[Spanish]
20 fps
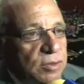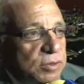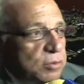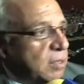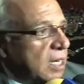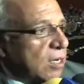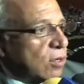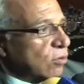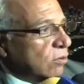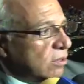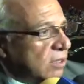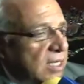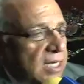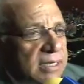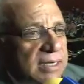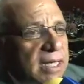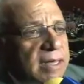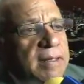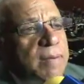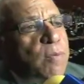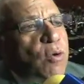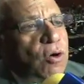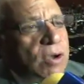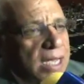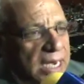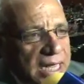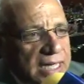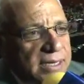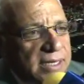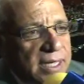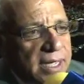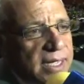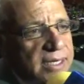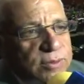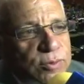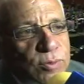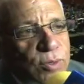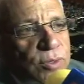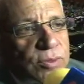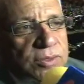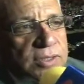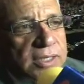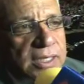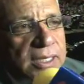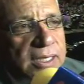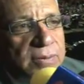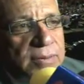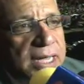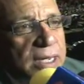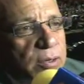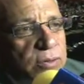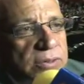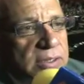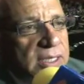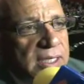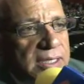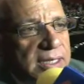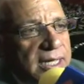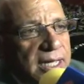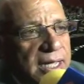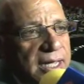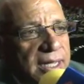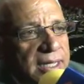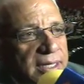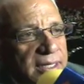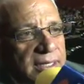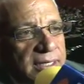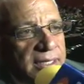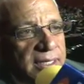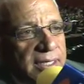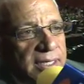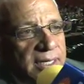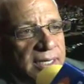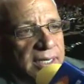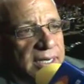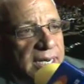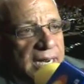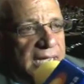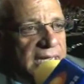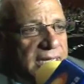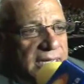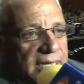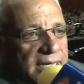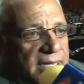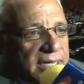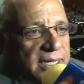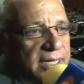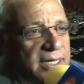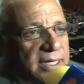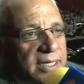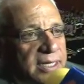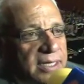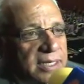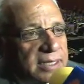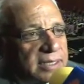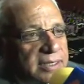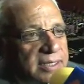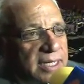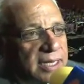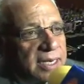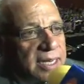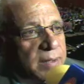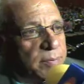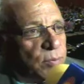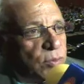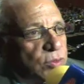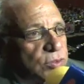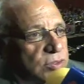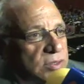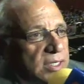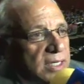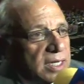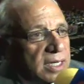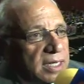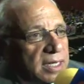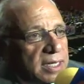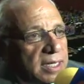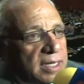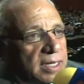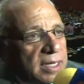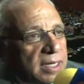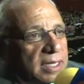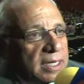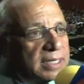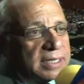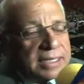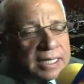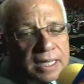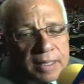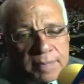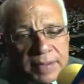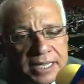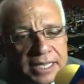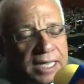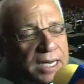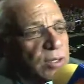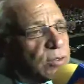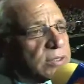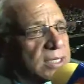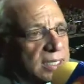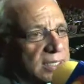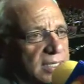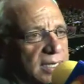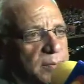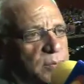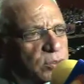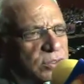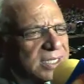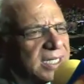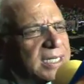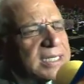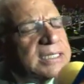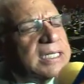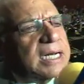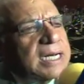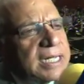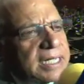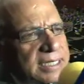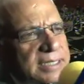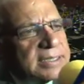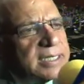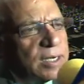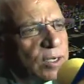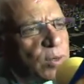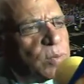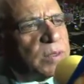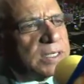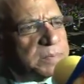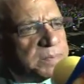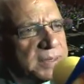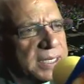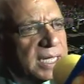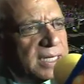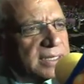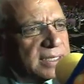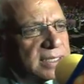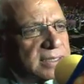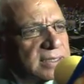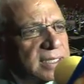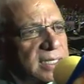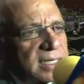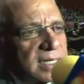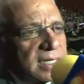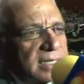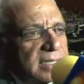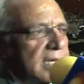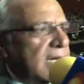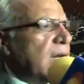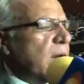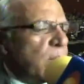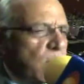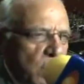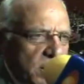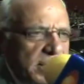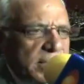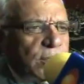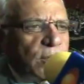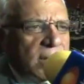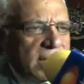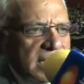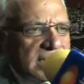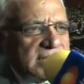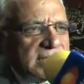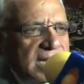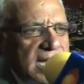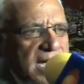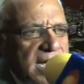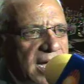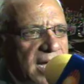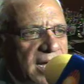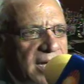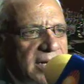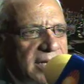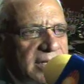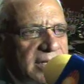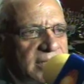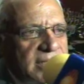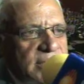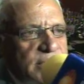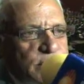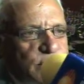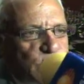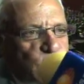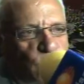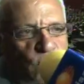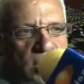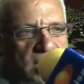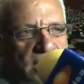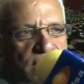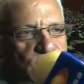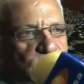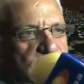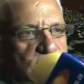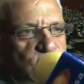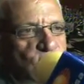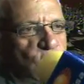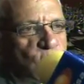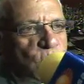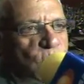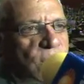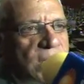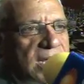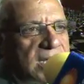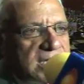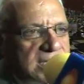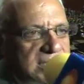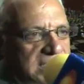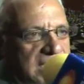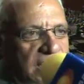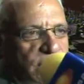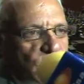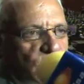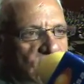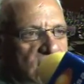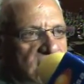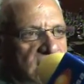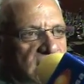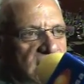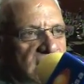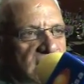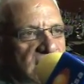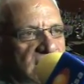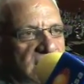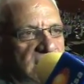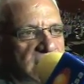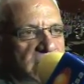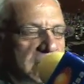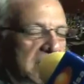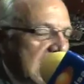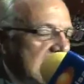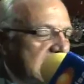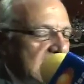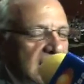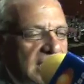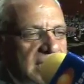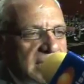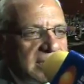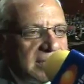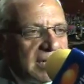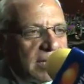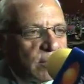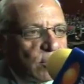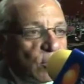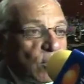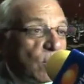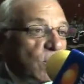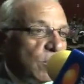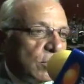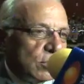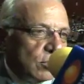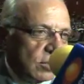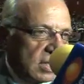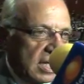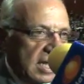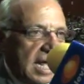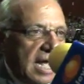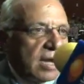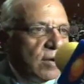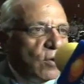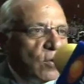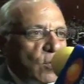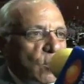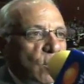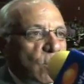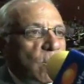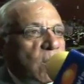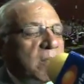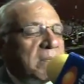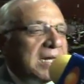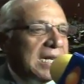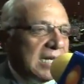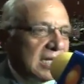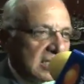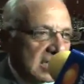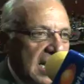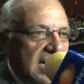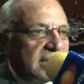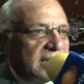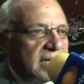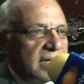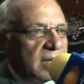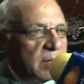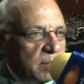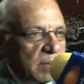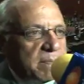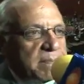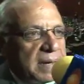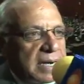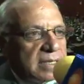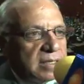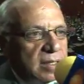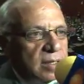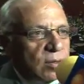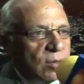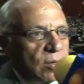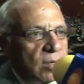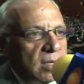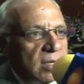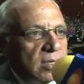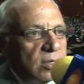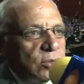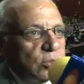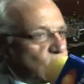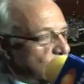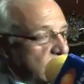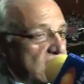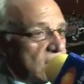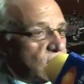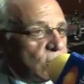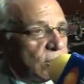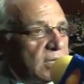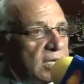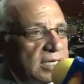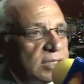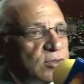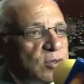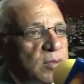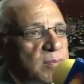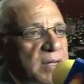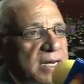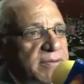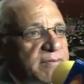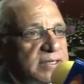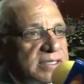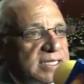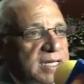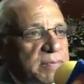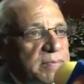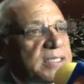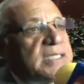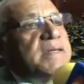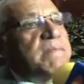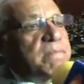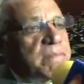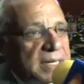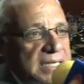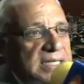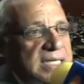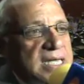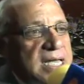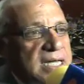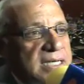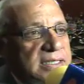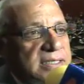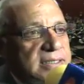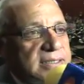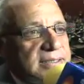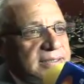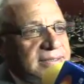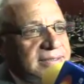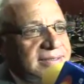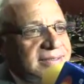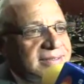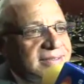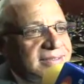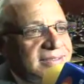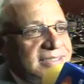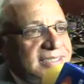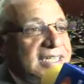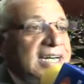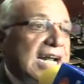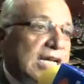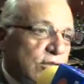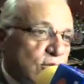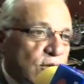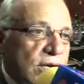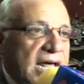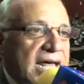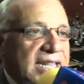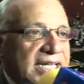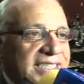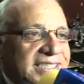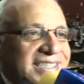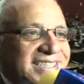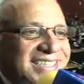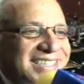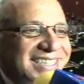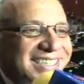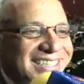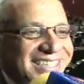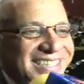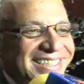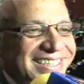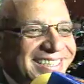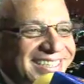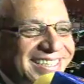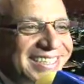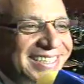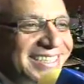Es una contienda democrática, es un una contienda en la que tenemos eh, el día de mañana tendremos quienes se registren como aspirantes y en el momento en que se haga yo creo que yo como legislador, más que legislador, como ciudadano, como militante de mi partido, yo tengo derecho de manifestar mis simpatías razonadas. Diputado,